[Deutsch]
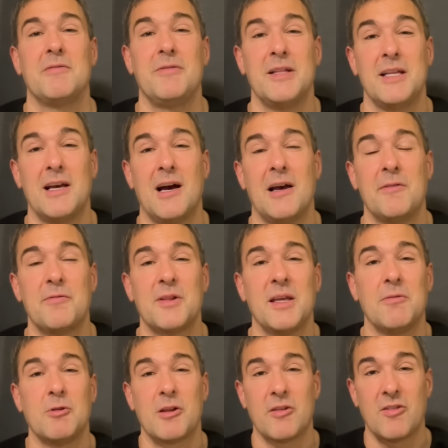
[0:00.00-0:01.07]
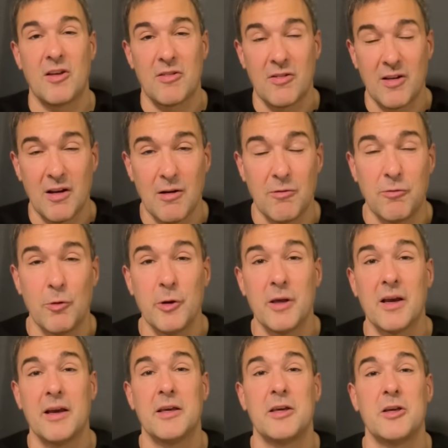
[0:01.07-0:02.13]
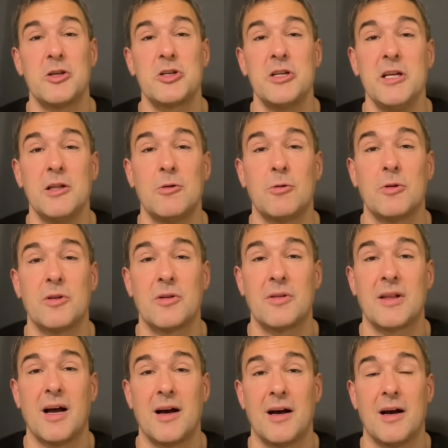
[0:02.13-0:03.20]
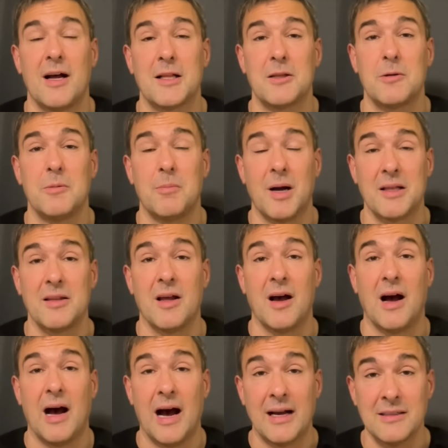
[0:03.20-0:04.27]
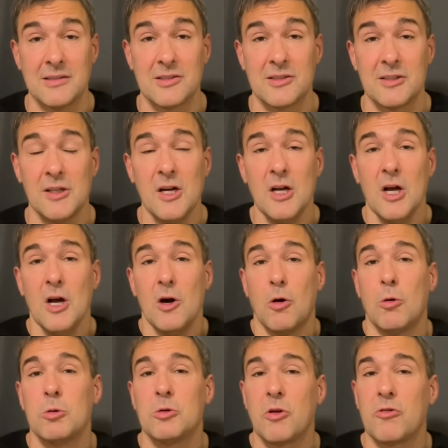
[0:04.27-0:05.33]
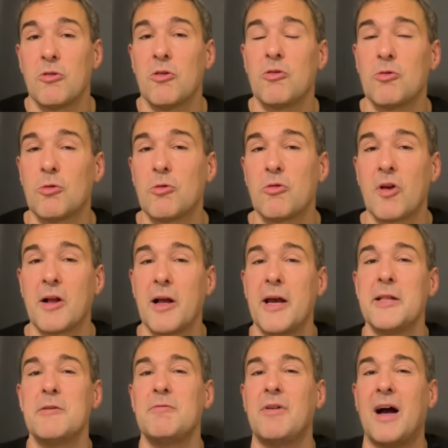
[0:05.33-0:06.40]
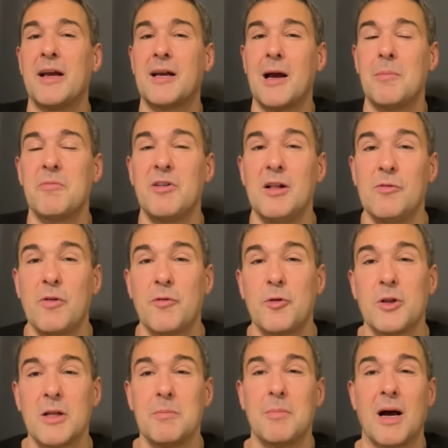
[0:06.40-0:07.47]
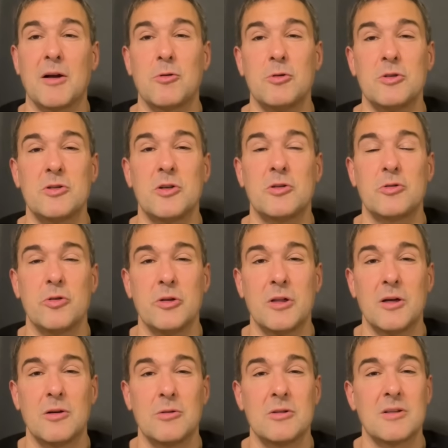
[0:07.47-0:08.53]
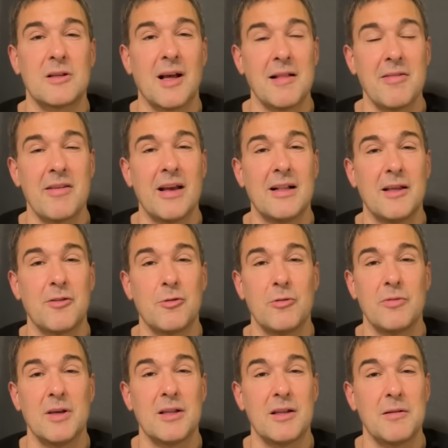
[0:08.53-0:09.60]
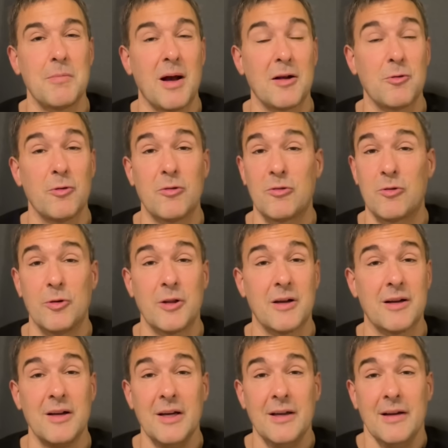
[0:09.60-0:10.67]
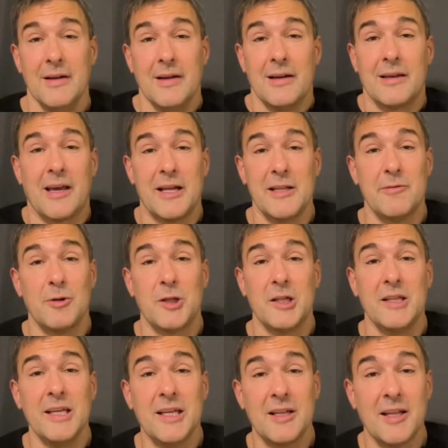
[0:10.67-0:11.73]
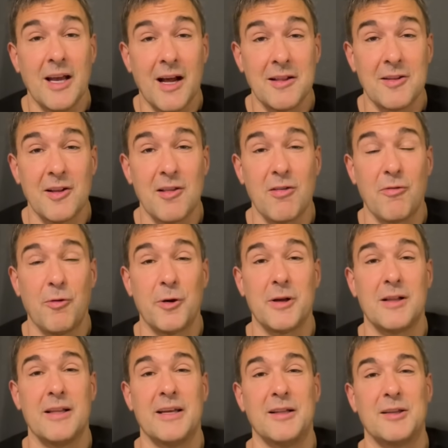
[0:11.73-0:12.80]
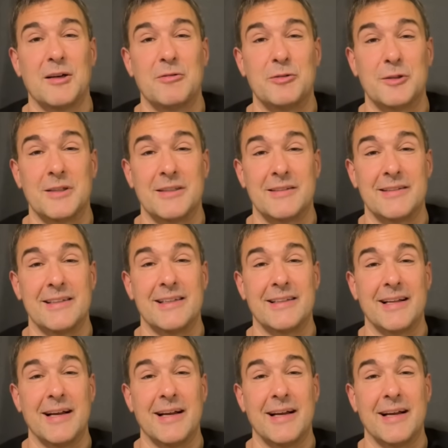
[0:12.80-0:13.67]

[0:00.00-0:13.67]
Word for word: wie die AfD, wo das ja sehr erfolgreich geschieht und da hat man Angst. Und das ist sozusagen eine Wahlkampfhilfe für den Markus Söder. Und ganz ehrlich, so wie ich den Markus Söder kenne, würde ich nicht die Hand ins Feuer legen dafür, dass er da